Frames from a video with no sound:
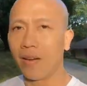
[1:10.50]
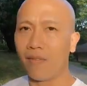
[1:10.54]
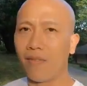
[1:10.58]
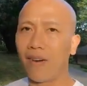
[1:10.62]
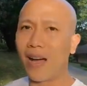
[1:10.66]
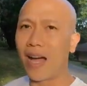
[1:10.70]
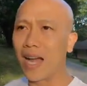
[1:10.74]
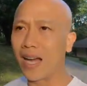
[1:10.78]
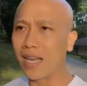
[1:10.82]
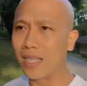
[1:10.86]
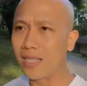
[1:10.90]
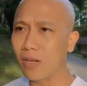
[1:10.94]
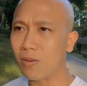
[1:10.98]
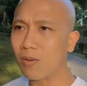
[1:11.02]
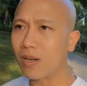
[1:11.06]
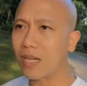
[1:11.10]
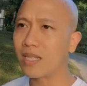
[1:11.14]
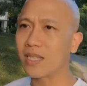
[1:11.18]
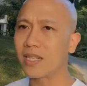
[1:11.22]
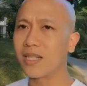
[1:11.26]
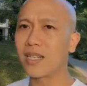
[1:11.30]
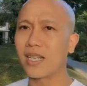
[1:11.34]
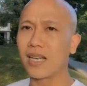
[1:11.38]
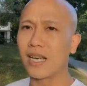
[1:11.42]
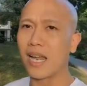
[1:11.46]
Và trong cái
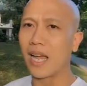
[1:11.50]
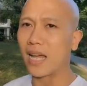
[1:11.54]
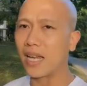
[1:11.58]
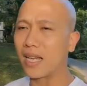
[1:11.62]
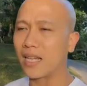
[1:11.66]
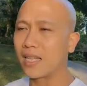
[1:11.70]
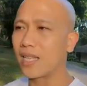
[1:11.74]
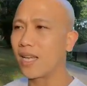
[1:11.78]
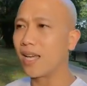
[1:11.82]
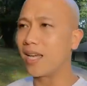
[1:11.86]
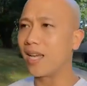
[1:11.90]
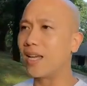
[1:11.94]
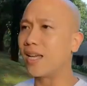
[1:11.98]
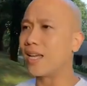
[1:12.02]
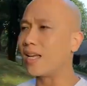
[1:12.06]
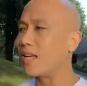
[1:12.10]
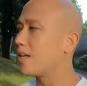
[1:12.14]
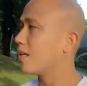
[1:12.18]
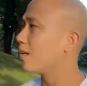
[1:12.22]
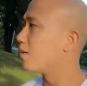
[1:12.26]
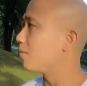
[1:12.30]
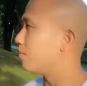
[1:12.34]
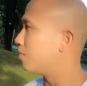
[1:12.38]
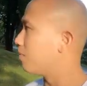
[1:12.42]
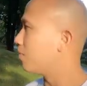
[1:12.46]
chương trình này thì
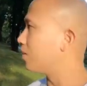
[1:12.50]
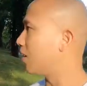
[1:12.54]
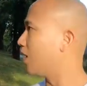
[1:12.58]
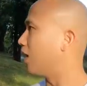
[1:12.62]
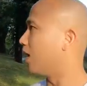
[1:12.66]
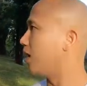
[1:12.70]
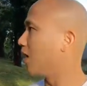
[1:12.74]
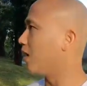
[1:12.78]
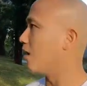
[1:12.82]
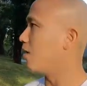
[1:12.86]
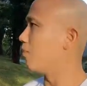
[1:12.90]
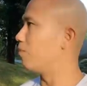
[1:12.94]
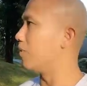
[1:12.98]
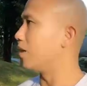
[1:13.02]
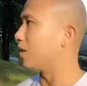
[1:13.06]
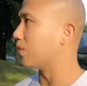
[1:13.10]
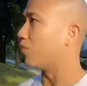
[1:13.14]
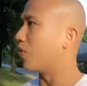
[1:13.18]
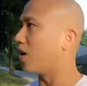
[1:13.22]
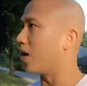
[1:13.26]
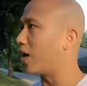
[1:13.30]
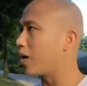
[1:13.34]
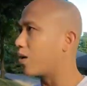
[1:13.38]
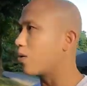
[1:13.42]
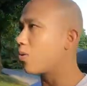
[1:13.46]
uh, mình
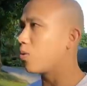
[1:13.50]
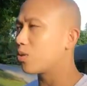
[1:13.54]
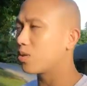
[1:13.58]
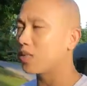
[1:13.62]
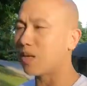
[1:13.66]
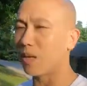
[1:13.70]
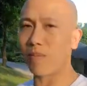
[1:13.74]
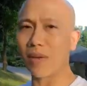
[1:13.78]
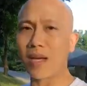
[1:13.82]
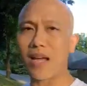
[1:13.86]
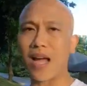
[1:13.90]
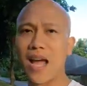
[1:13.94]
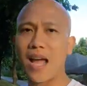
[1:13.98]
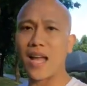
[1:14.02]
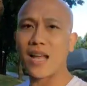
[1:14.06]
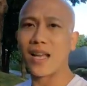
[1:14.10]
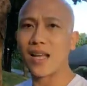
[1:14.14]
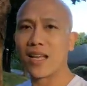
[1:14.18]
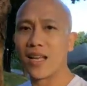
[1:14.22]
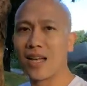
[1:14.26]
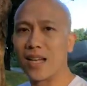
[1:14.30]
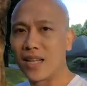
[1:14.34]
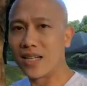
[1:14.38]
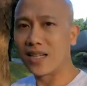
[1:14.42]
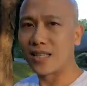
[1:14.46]
với cô Trần Bích Nga
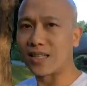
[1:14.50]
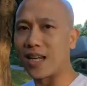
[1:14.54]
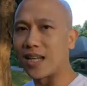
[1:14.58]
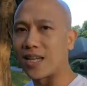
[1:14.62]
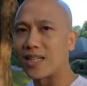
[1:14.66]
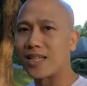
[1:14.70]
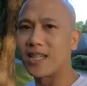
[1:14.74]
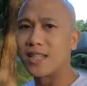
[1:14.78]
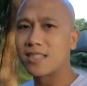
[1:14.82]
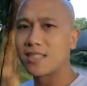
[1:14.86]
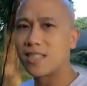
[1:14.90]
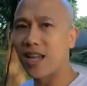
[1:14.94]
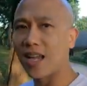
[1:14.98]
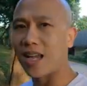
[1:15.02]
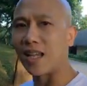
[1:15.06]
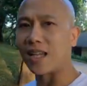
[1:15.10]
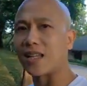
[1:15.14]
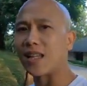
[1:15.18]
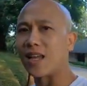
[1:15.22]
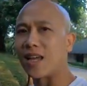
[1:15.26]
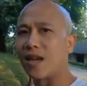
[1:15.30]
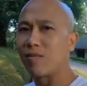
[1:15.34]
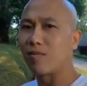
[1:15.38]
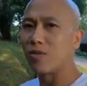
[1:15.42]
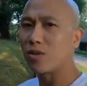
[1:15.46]
sẽ chia sẻ
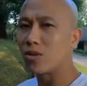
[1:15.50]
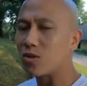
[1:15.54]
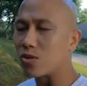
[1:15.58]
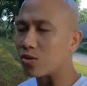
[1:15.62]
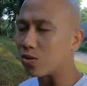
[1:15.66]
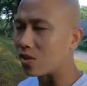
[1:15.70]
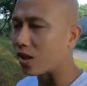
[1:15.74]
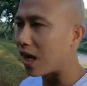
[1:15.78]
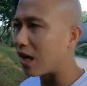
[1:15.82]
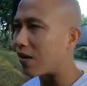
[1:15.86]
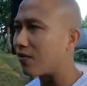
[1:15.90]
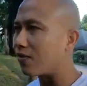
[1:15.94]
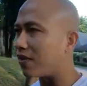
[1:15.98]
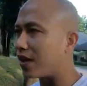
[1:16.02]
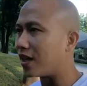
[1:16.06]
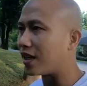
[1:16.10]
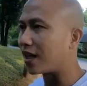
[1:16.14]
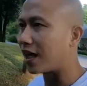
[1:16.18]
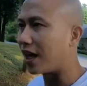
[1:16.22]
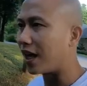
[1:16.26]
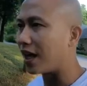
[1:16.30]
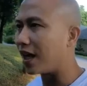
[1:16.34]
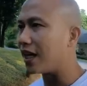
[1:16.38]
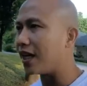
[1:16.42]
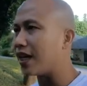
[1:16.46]
thêm cho chúng ta về
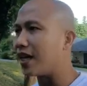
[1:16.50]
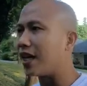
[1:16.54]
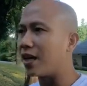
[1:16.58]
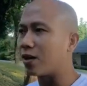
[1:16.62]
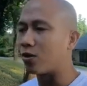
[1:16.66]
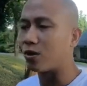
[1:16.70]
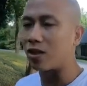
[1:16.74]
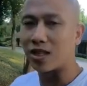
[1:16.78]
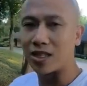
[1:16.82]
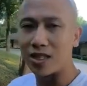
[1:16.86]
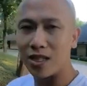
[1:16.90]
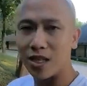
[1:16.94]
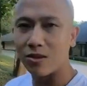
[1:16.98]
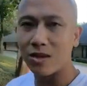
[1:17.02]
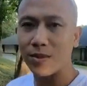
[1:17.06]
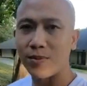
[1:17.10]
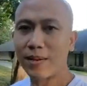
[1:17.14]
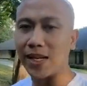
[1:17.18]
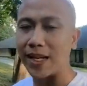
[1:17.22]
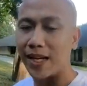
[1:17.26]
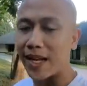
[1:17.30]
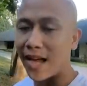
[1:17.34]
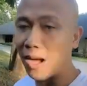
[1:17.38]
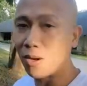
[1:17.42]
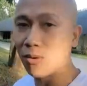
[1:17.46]
cái nghệ thuật giao tiếp
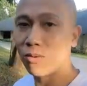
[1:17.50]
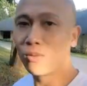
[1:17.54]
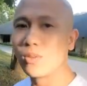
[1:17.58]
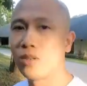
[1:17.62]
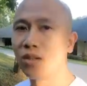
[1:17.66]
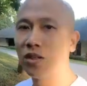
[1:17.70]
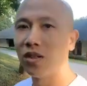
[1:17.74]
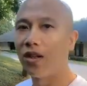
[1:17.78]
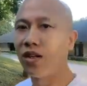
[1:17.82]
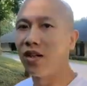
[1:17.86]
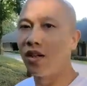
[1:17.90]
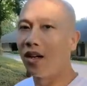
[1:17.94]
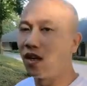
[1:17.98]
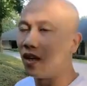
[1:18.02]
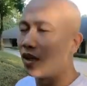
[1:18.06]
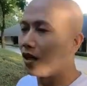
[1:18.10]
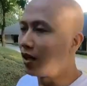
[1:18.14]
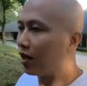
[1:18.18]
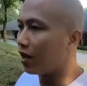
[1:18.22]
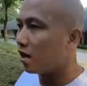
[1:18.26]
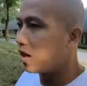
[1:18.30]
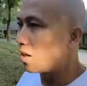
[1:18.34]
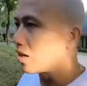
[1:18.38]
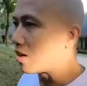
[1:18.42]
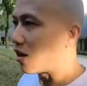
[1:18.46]
đỉnh cao
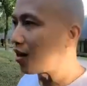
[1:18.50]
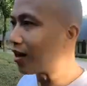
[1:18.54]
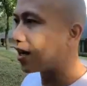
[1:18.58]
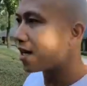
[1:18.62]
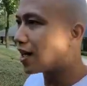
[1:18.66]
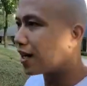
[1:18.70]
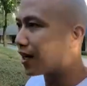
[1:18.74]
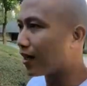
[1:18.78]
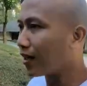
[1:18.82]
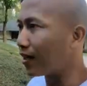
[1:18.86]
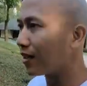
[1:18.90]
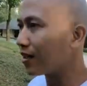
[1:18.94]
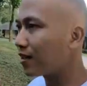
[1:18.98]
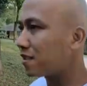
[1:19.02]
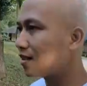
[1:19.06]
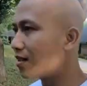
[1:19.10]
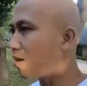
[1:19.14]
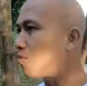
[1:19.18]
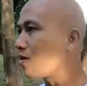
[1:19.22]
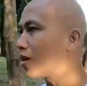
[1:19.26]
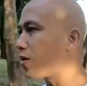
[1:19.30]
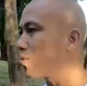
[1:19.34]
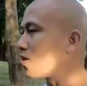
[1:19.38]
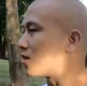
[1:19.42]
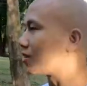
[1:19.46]
Có nghĩa là
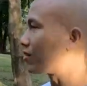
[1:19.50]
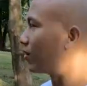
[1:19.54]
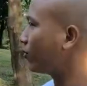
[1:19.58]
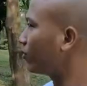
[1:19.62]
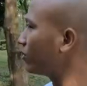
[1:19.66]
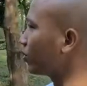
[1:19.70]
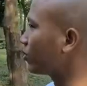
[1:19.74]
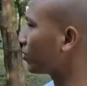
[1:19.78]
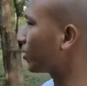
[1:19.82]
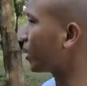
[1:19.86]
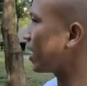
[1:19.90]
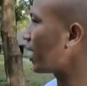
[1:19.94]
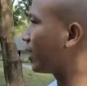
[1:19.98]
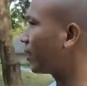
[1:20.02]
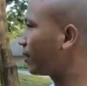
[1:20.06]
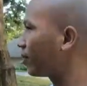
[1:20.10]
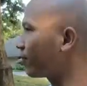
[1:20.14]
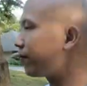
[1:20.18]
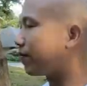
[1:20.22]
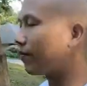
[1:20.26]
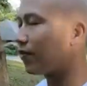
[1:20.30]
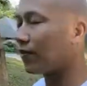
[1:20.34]
trong cái cuộc sống của chúng ta đó